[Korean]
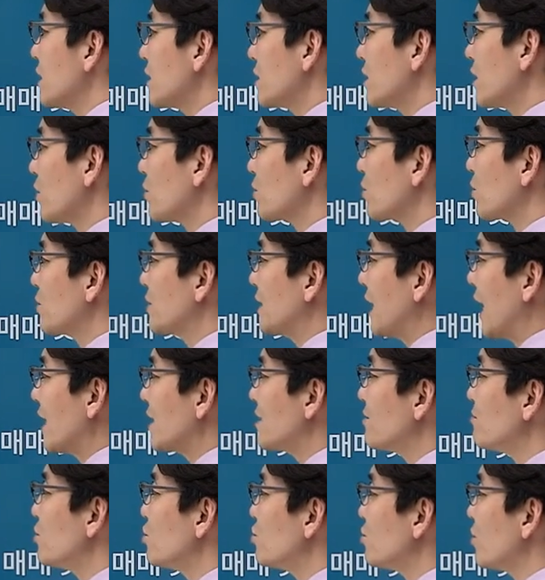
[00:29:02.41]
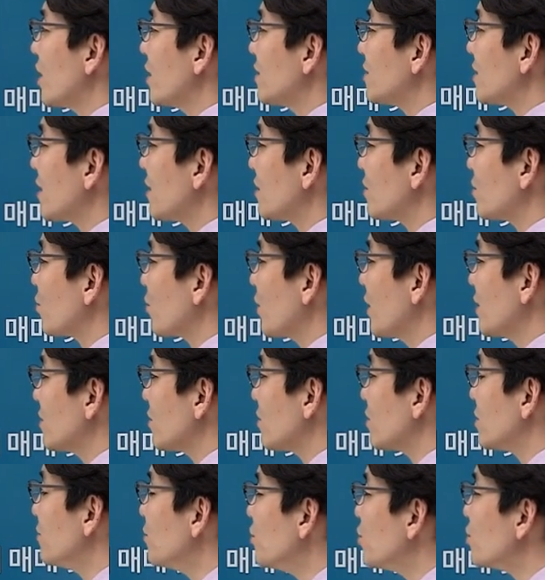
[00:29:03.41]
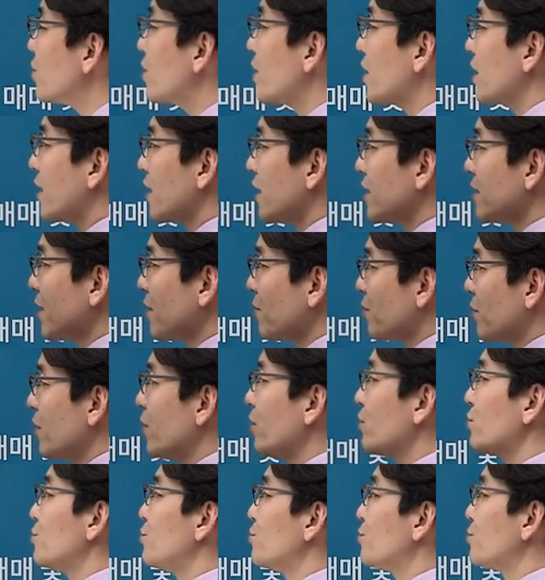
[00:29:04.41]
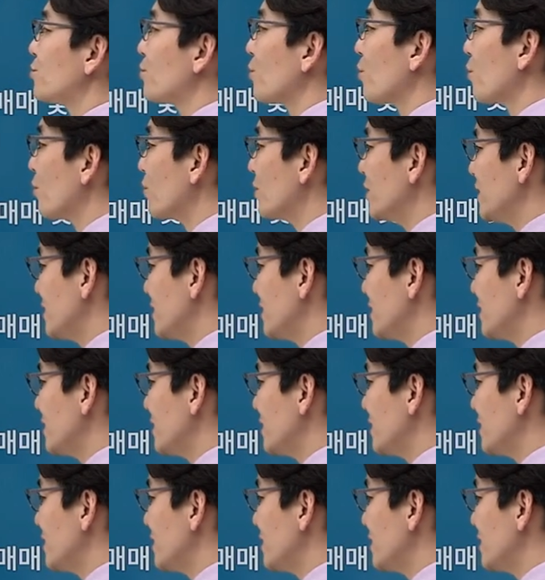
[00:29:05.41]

그리고 또 자금 중개사를 통해서 금융기관한테 빌려줄 수도